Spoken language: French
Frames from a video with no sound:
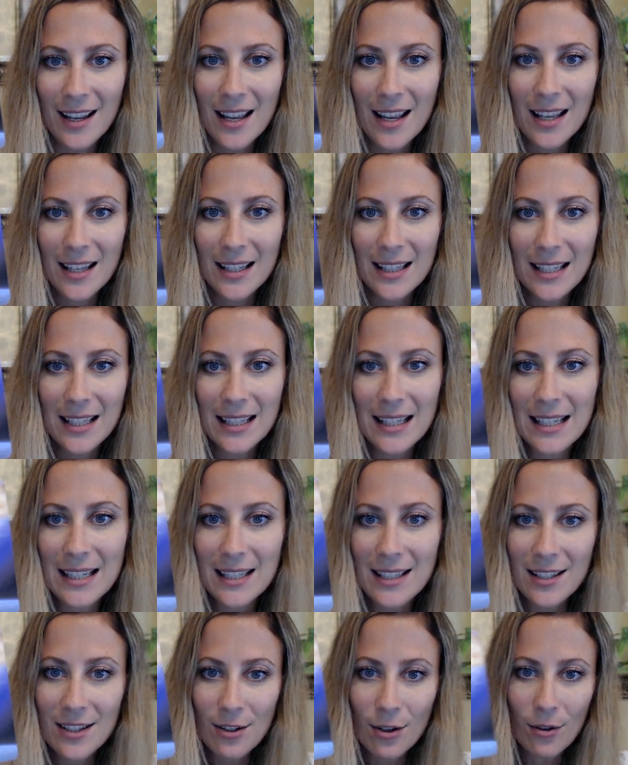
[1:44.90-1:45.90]
qui
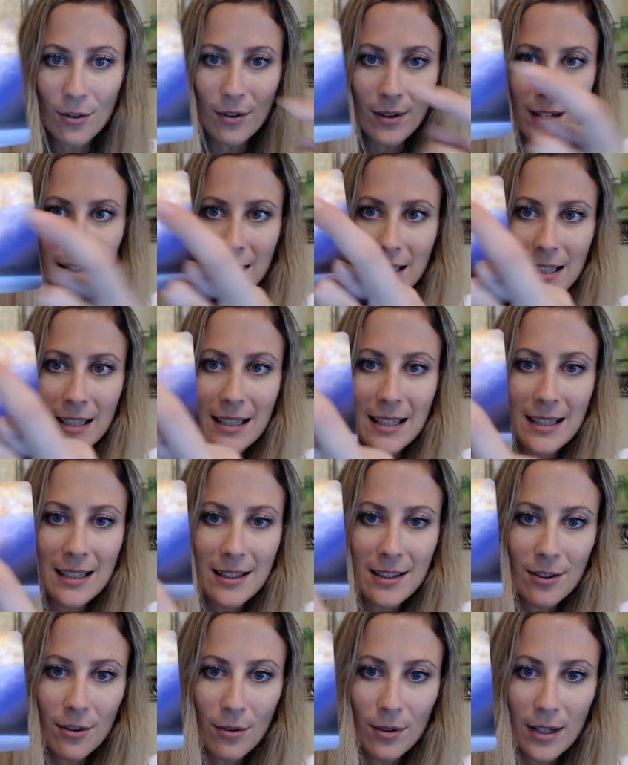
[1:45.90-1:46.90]
descend, hein, qui
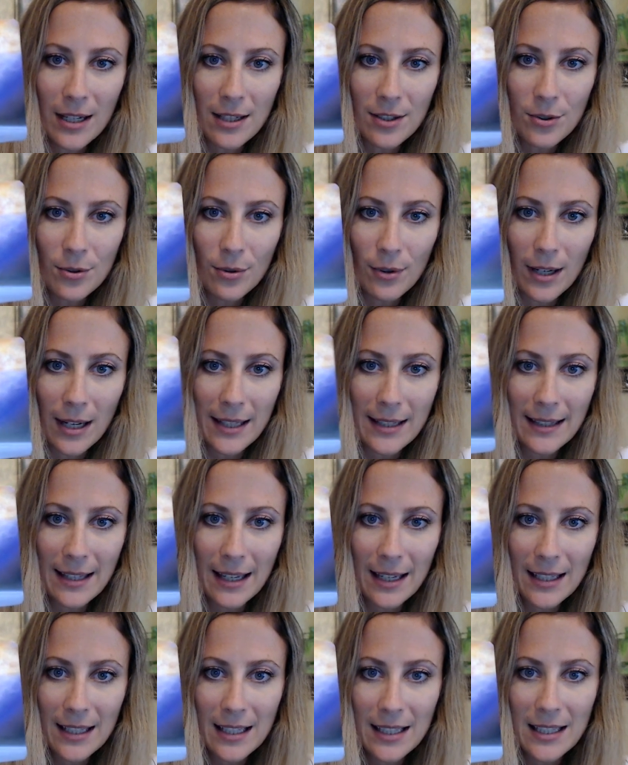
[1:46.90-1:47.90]
descend là sur la
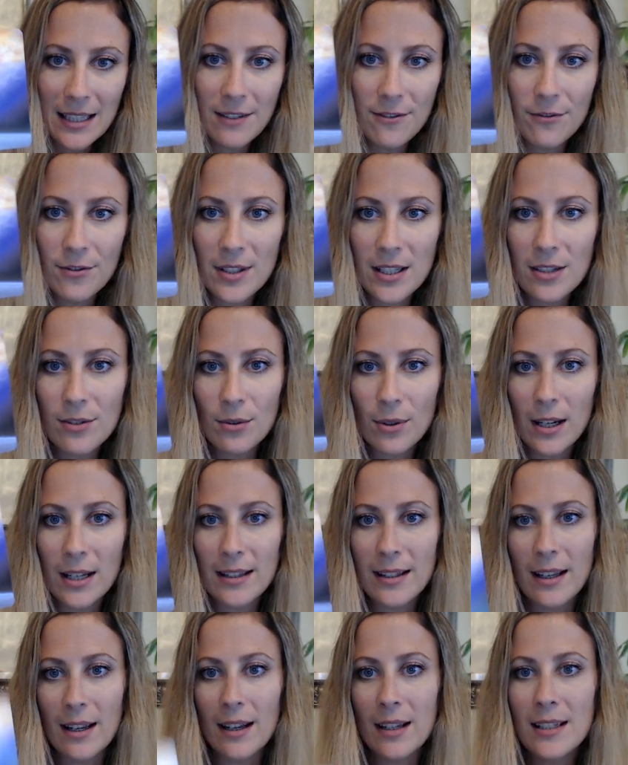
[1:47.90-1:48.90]
Terre, qui est diffusée sur la
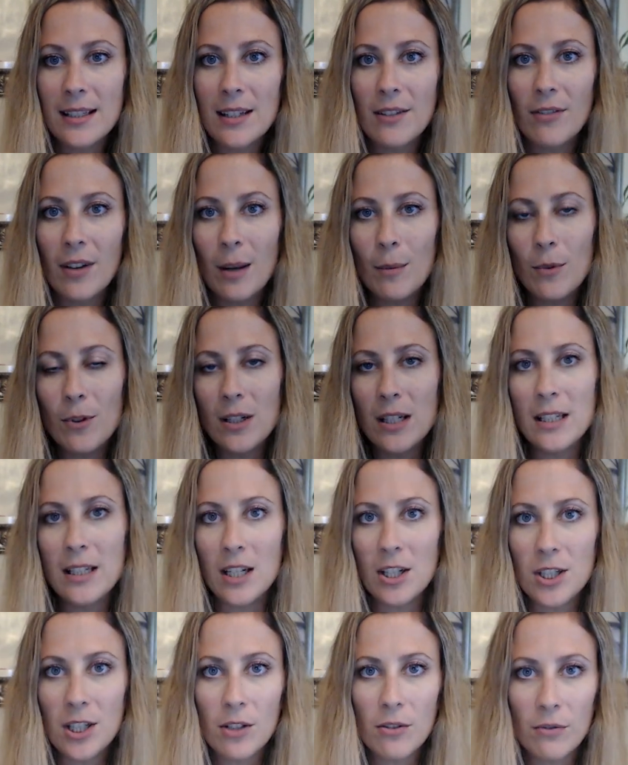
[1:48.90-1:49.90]
Terre. Et c'est vraiment
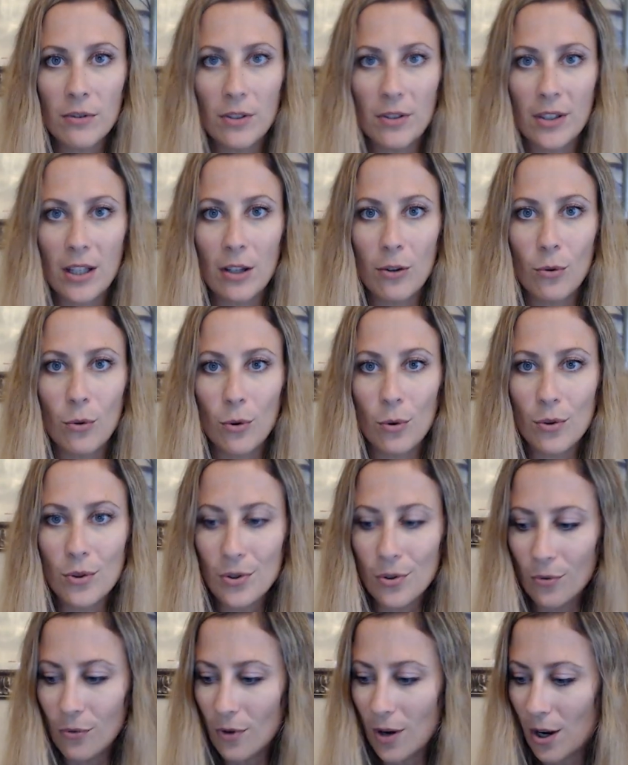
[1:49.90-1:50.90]
l'énergie qu'on est en train de
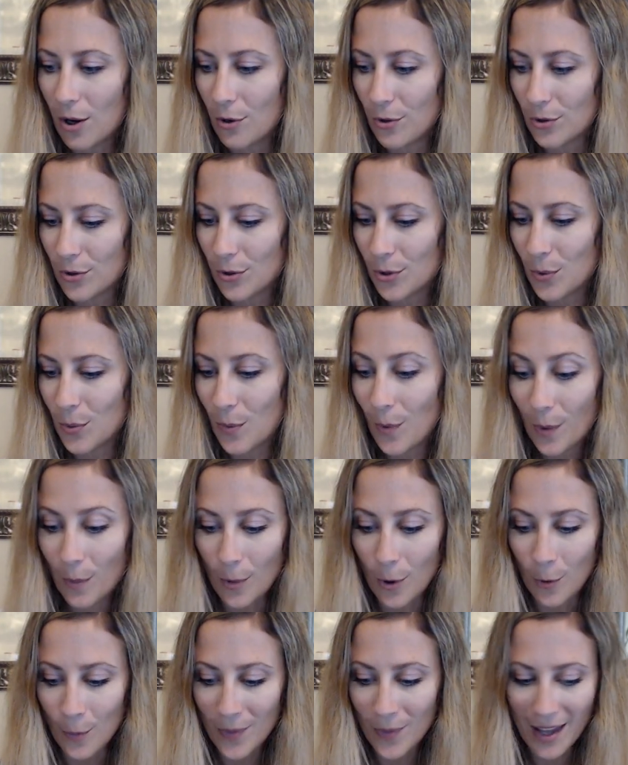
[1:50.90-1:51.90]
recevoir en ce
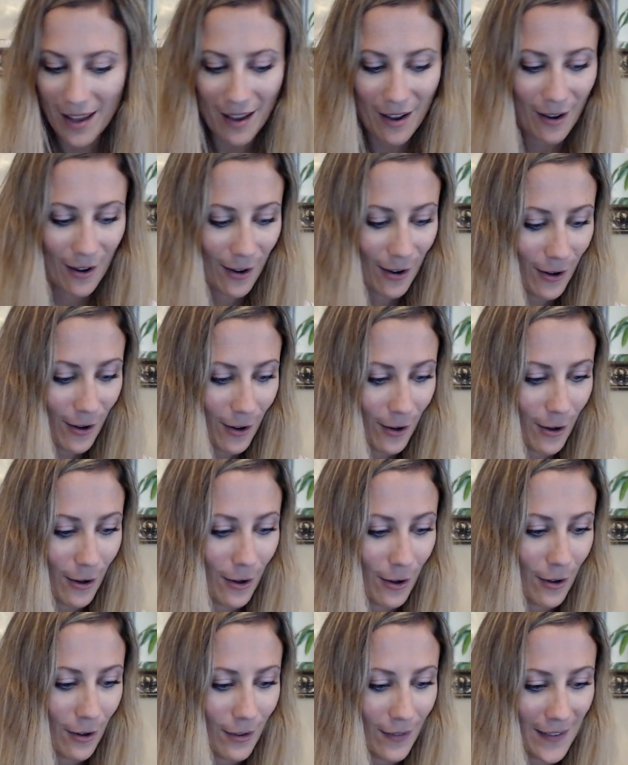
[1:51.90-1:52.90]
moment.
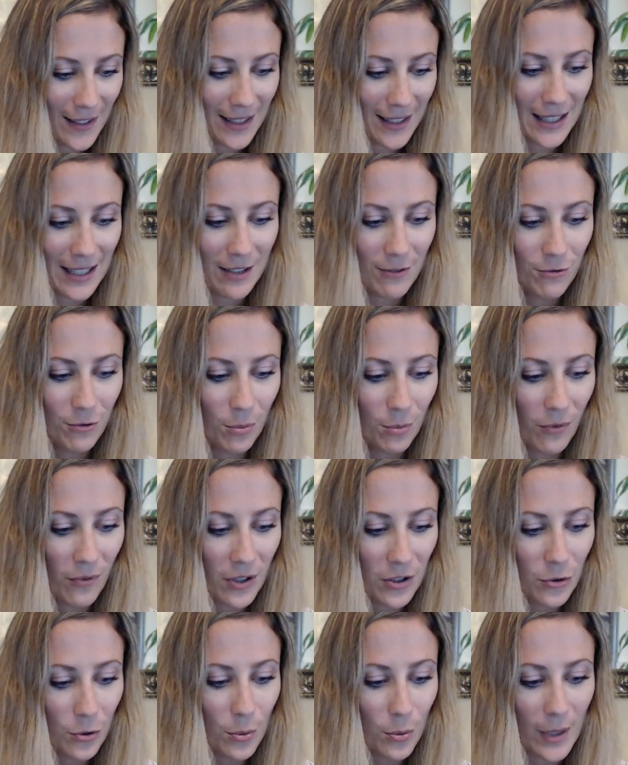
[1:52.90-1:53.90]
Euh, et vous
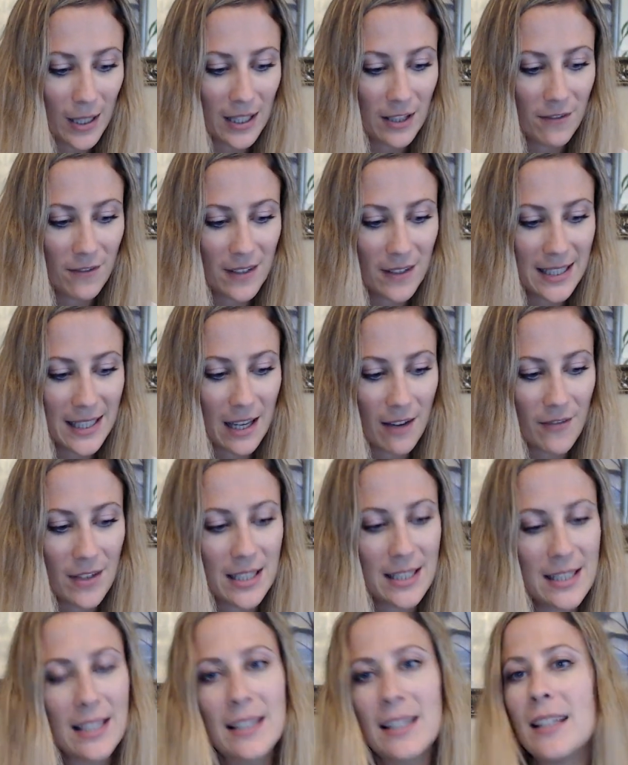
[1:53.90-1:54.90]
pouvez tout manifester avec
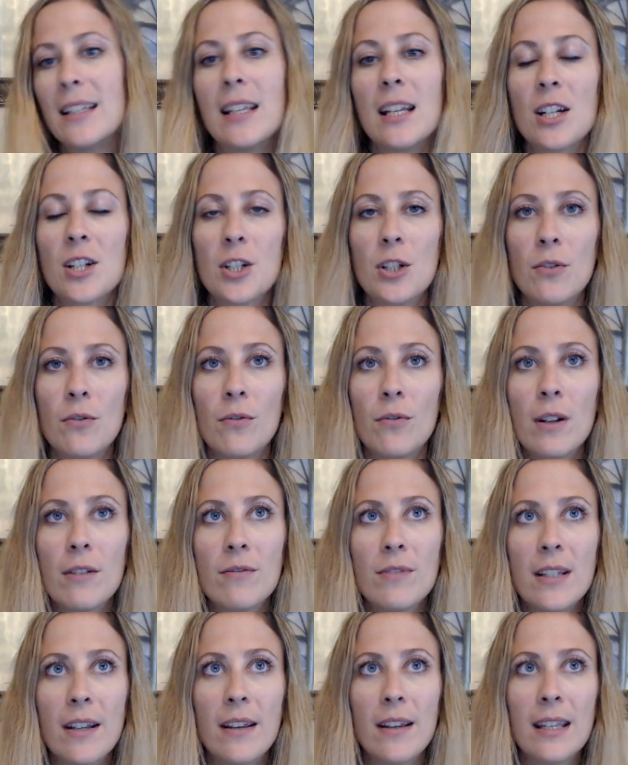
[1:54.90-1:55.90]
cette énergie. Une fois
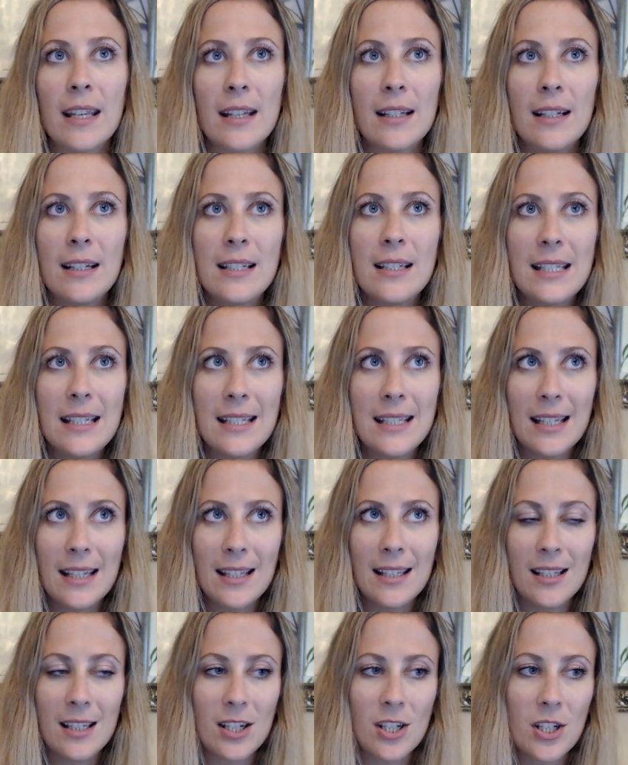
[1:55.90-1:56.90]
que vous avez canalisé
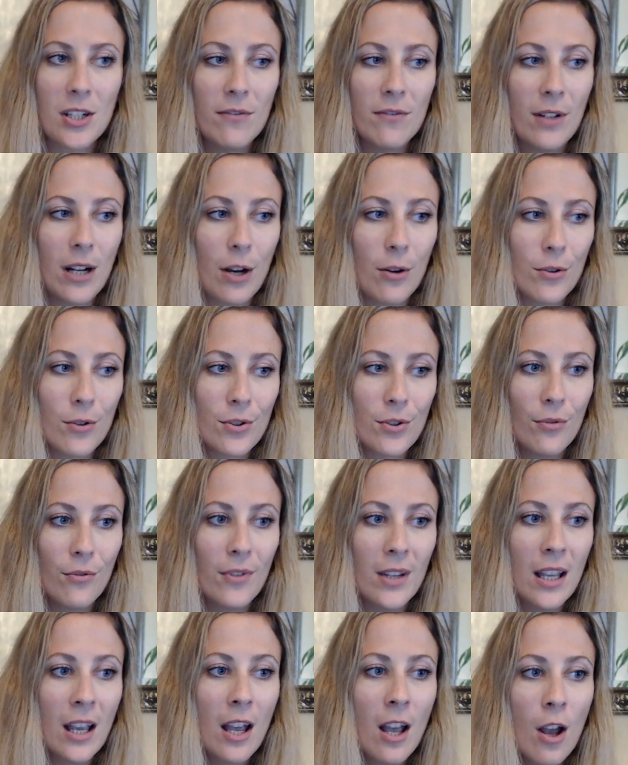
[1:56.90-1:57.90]
cette énergie, que vous la
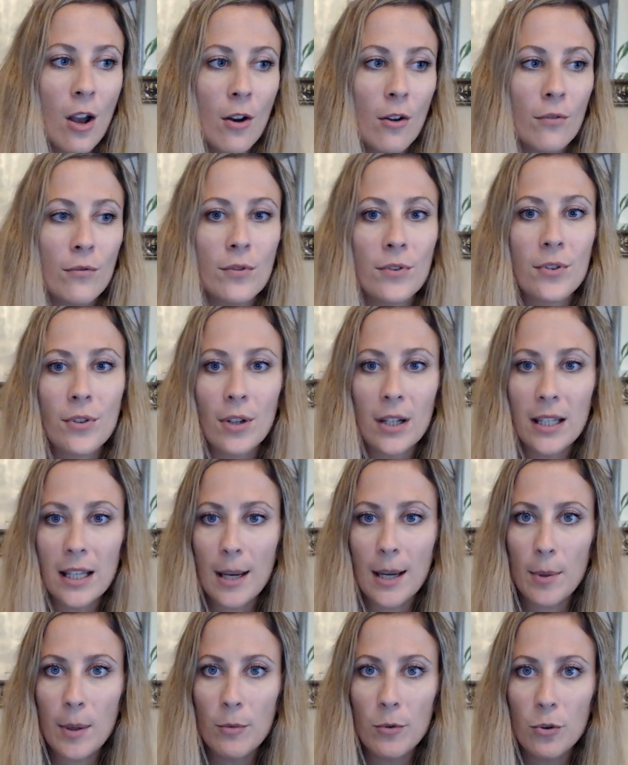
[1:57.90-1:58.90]
recevez, vous serez
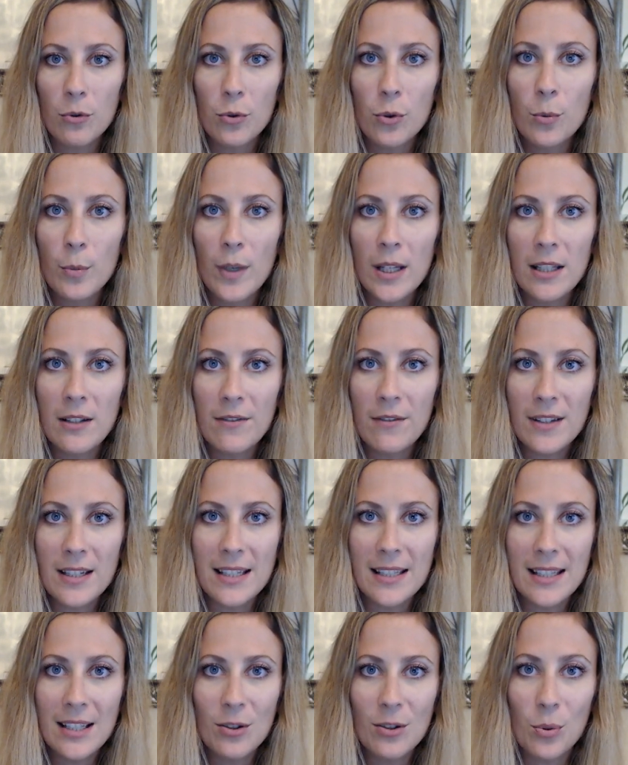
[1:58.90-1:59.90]
capable de tout
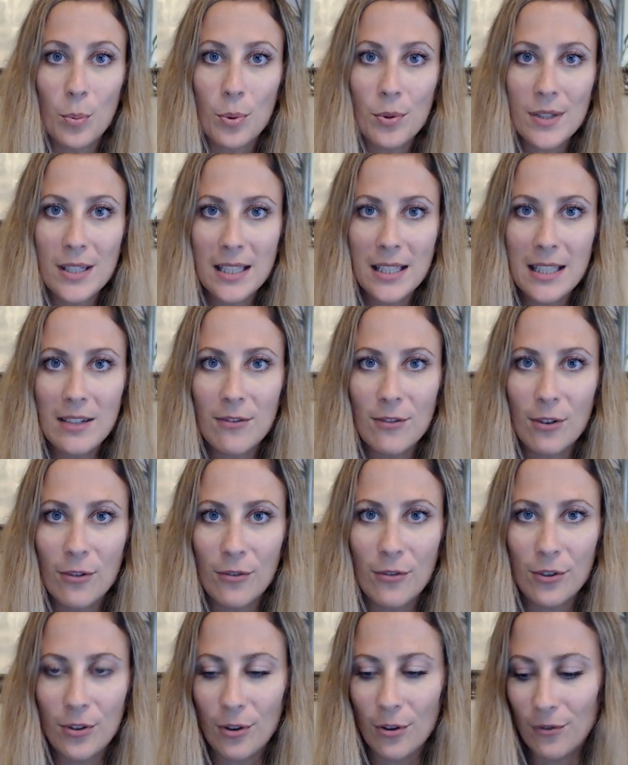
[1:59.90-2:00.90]
manifester de positif dans
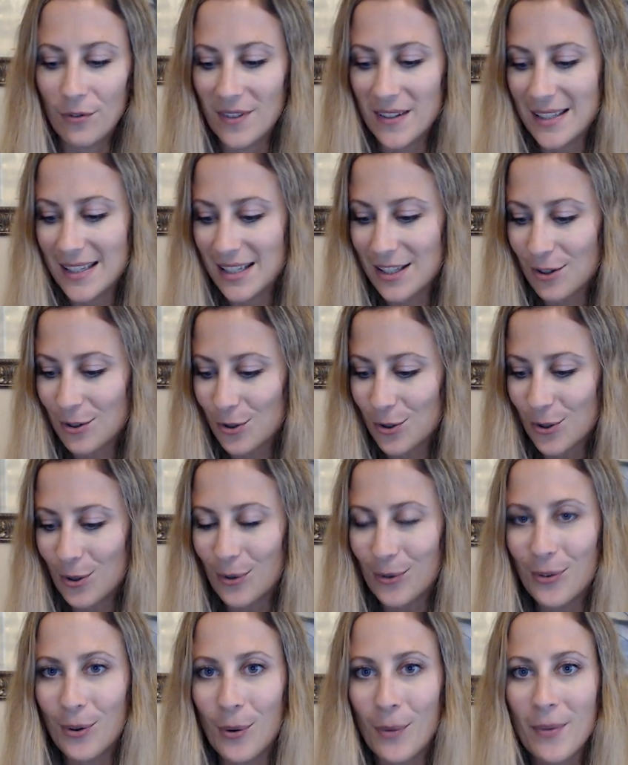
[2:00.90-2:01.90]
votre vie. C'est ce que
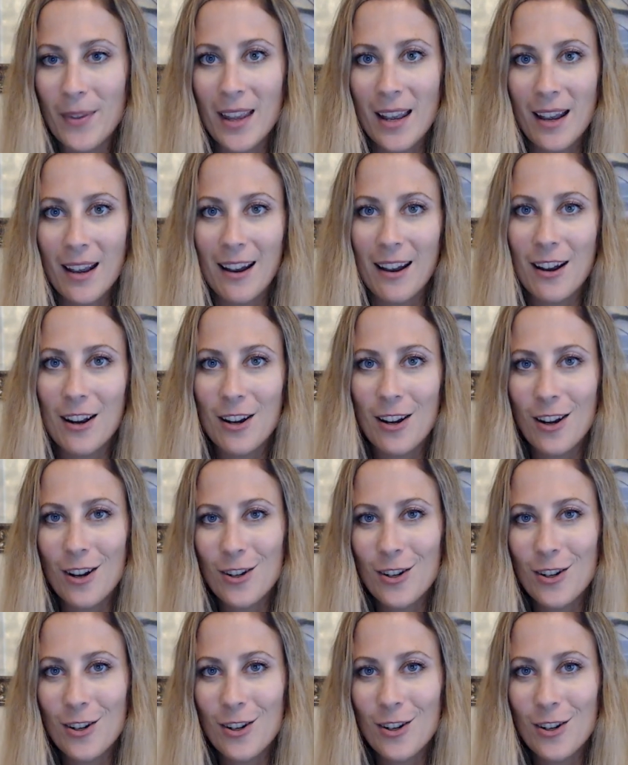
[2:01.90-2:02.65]
j'entends. Euh, je